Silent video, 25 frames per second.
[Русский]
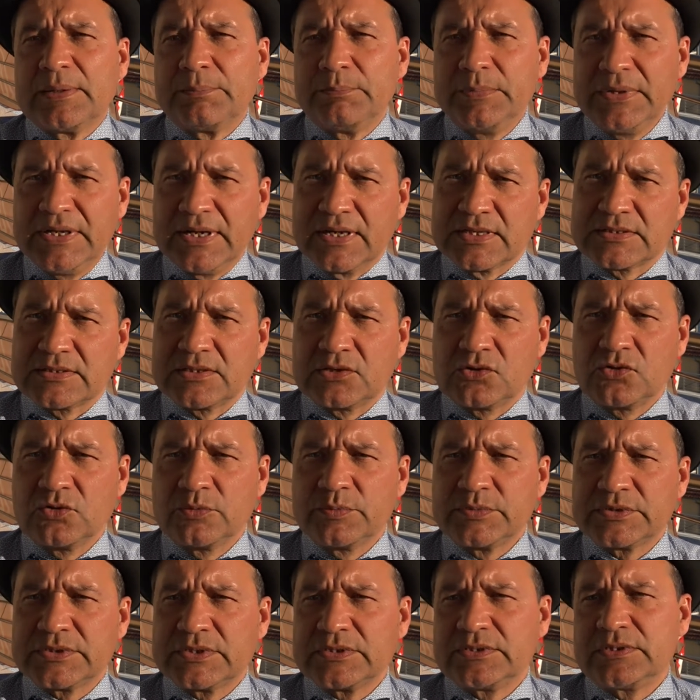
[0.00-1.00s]
мы
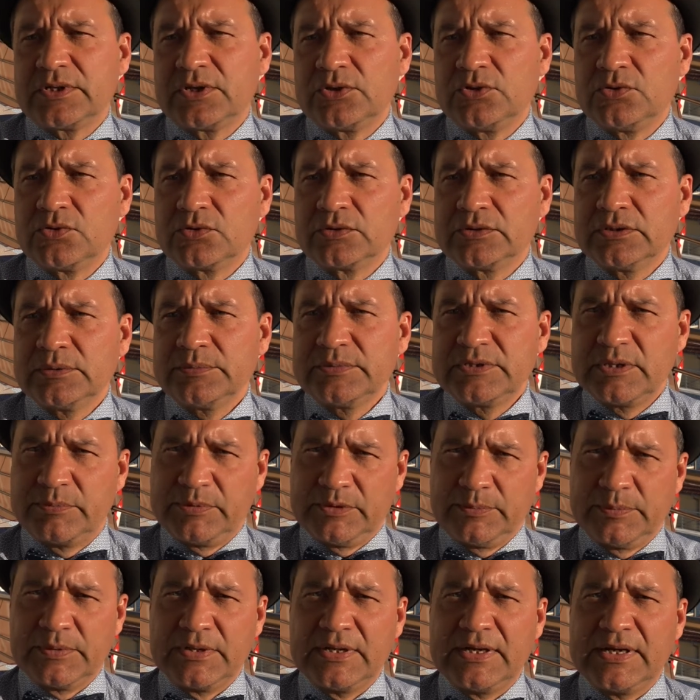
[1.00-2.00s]
ознакомимся с регионом, где
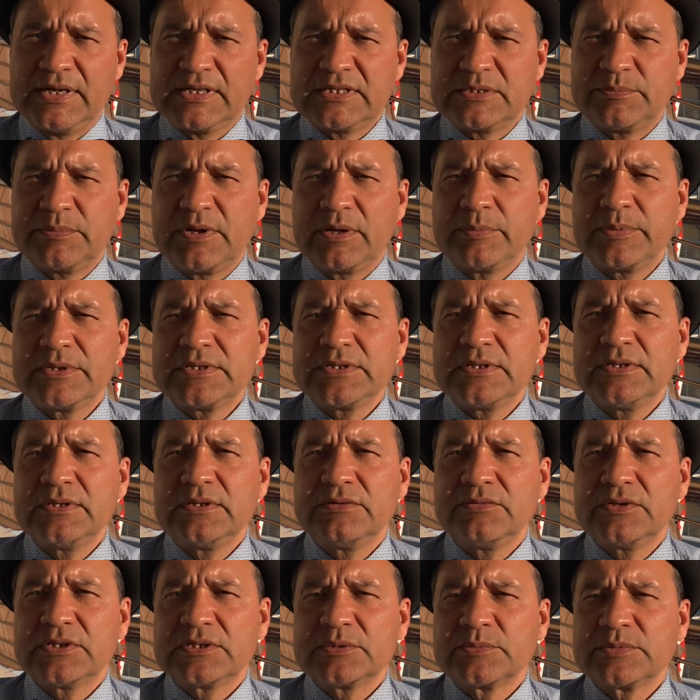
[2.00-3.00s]
предполагается приобретение
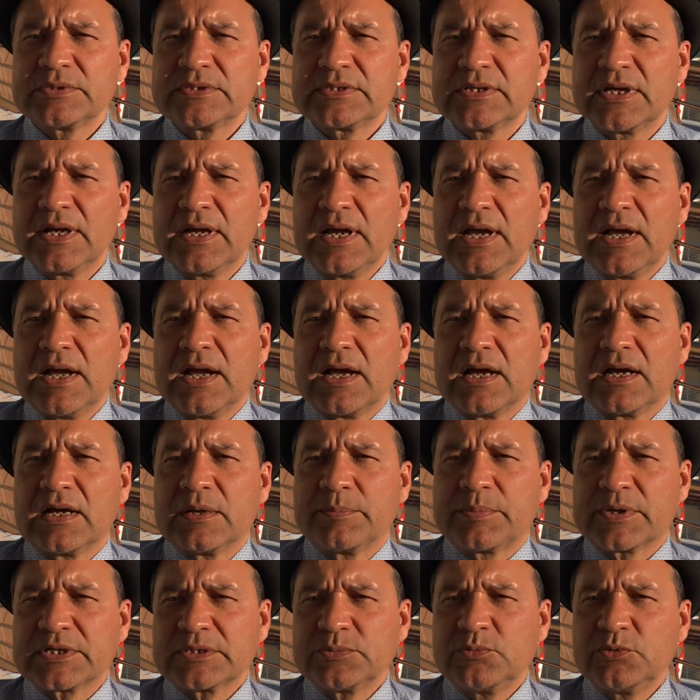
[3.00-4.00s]
недвижимости,
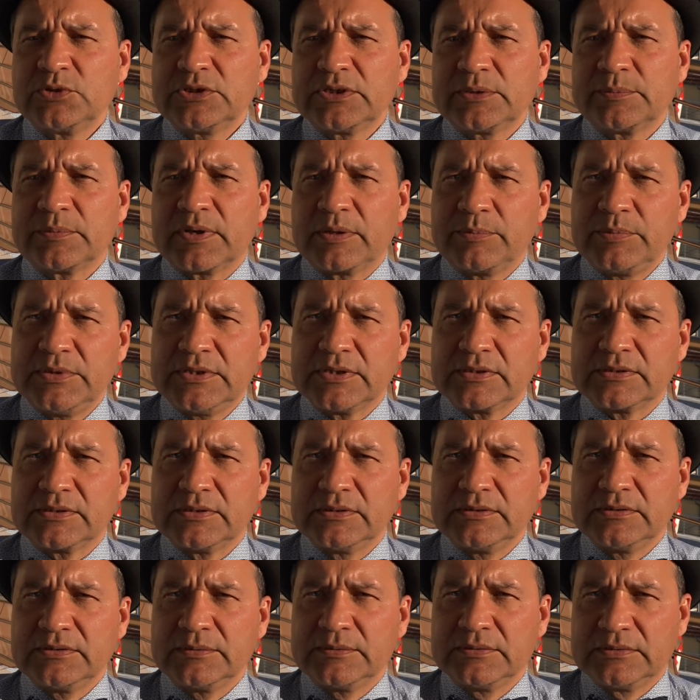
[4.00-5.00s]
э, просмотрим
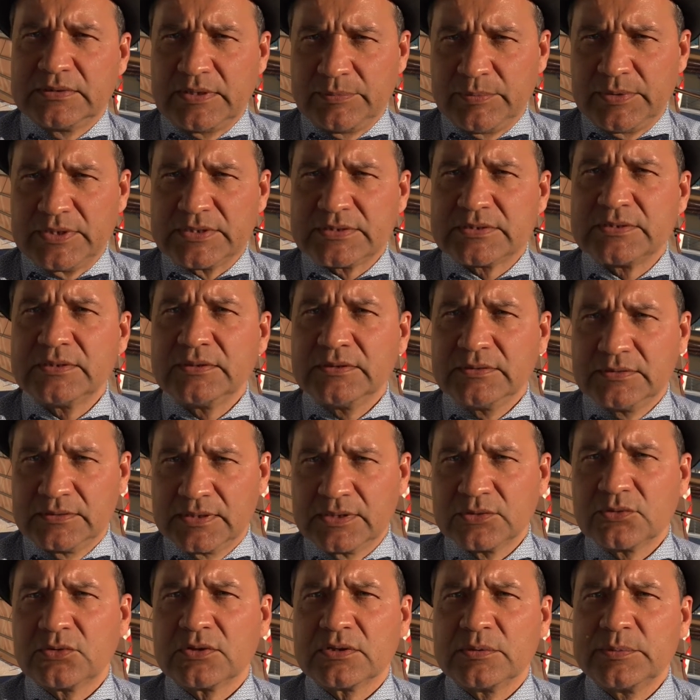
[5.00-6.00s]
объекты на месте,
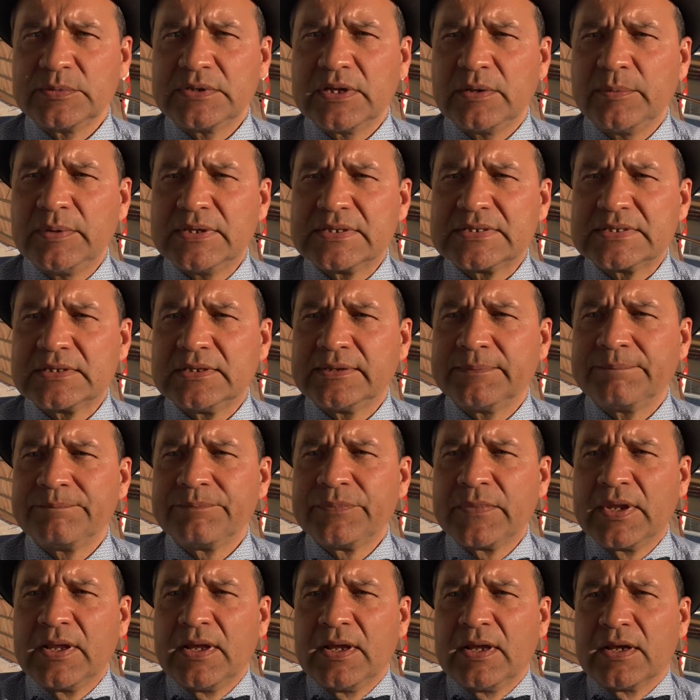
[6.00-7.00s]
которые мы наметили,
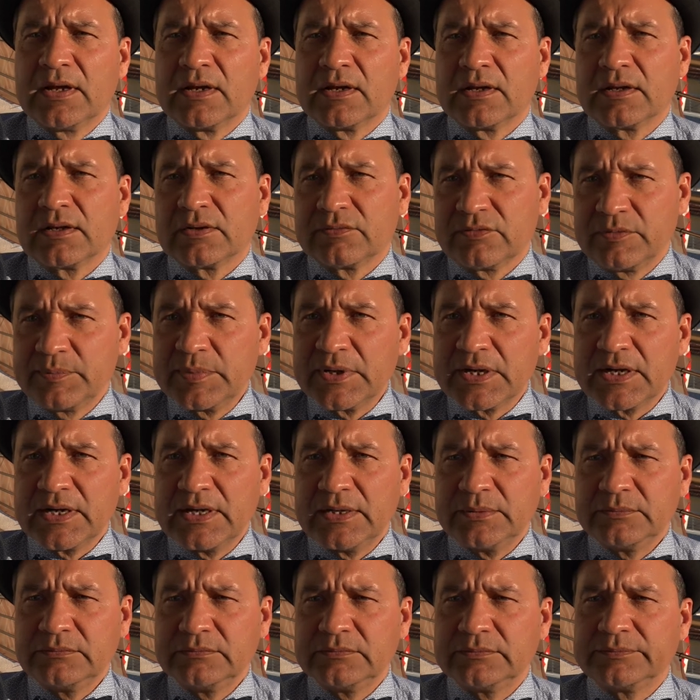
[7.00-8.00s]
э,
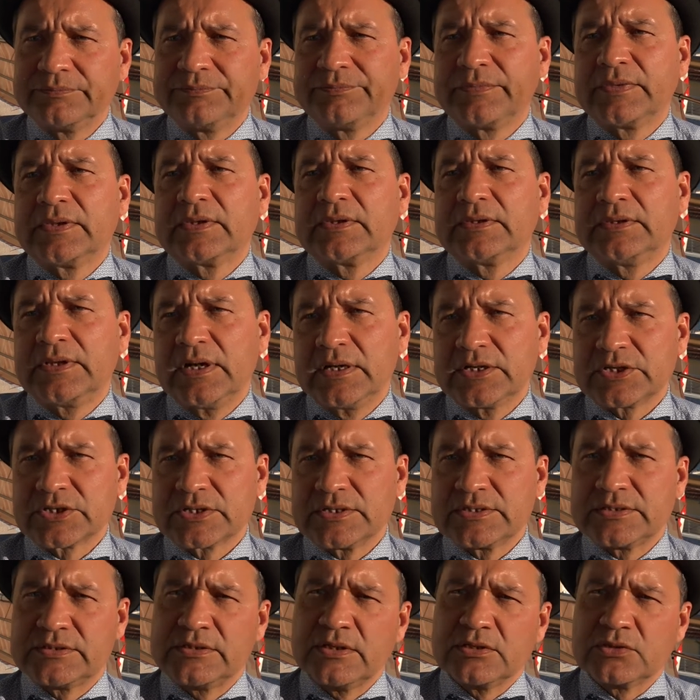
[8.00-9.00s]
выбираем
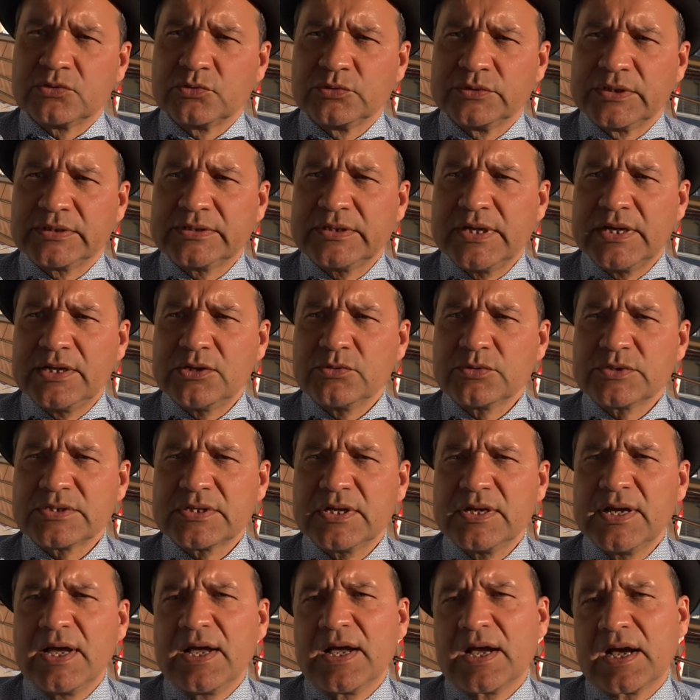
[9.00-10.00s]
дальше сделку у
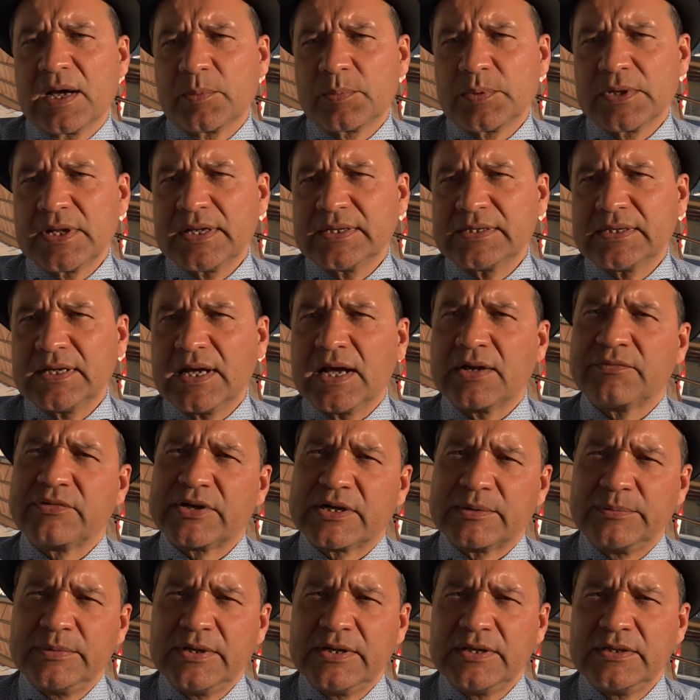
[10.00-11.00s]
нотариуса, оплата,
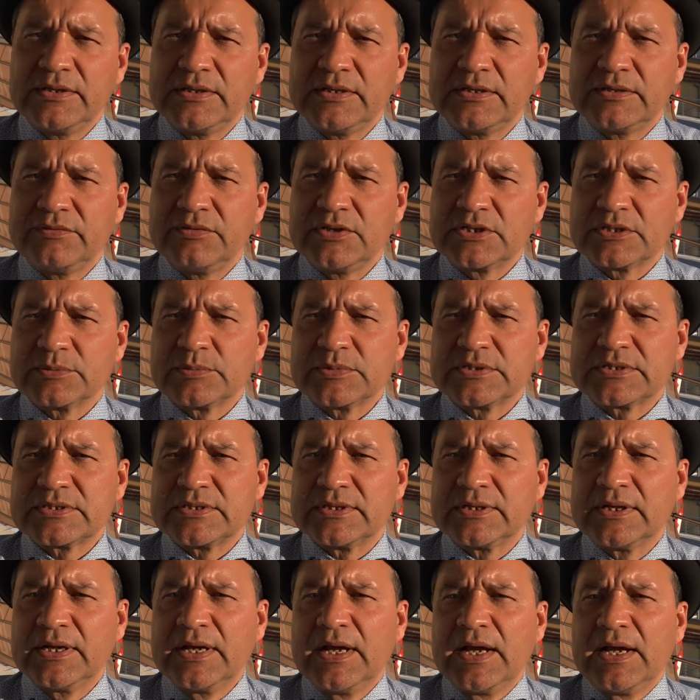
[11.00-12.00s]
оформление
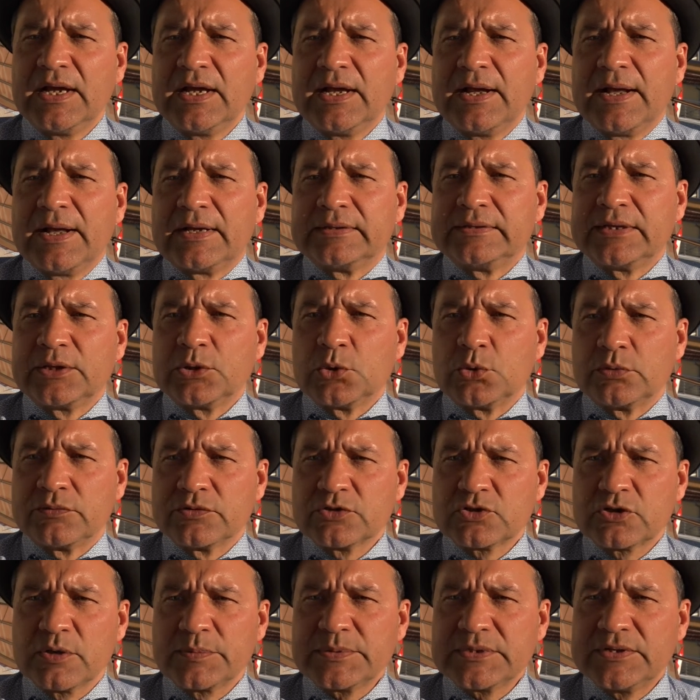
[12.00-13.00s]
недвижимости на
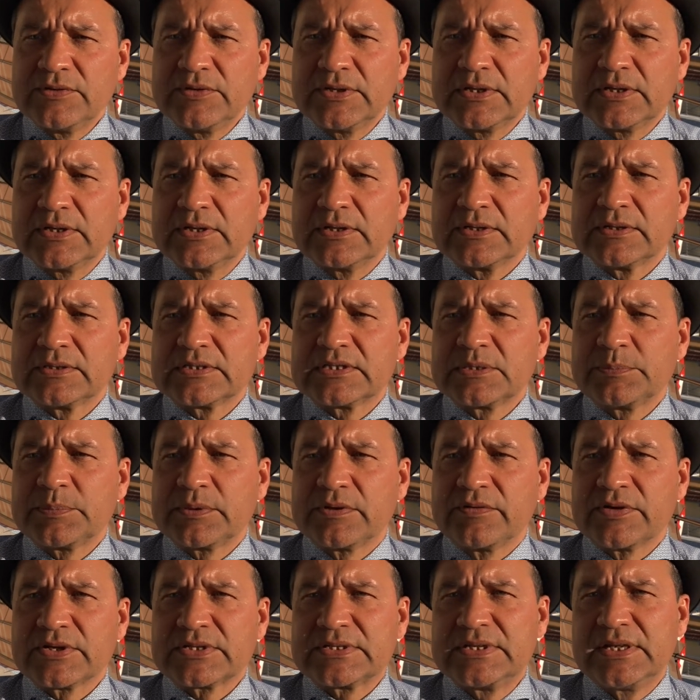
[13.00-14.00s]
нового собственника,
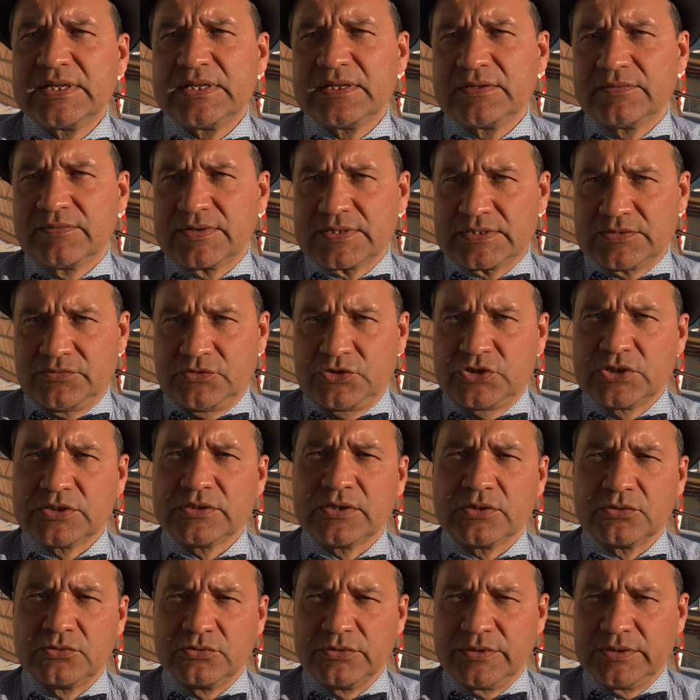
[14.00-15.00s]
сопровождение вас в
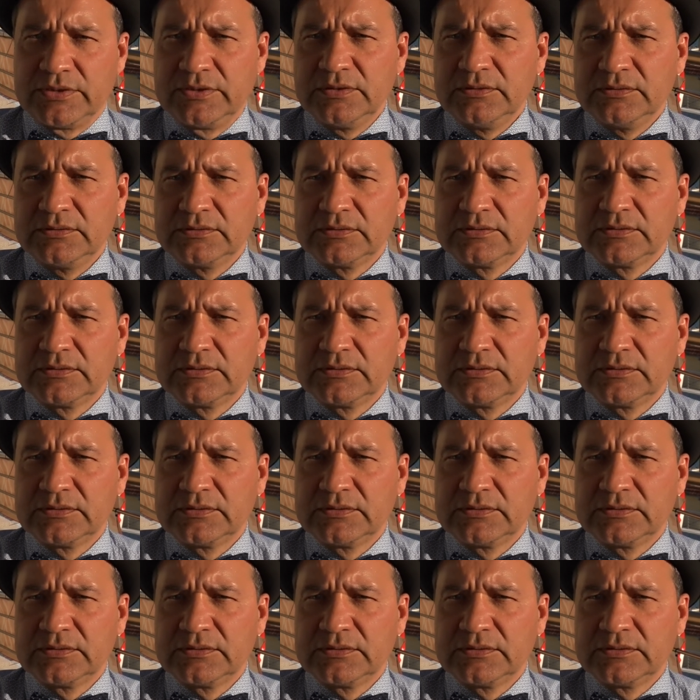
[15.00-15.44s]
Черногории,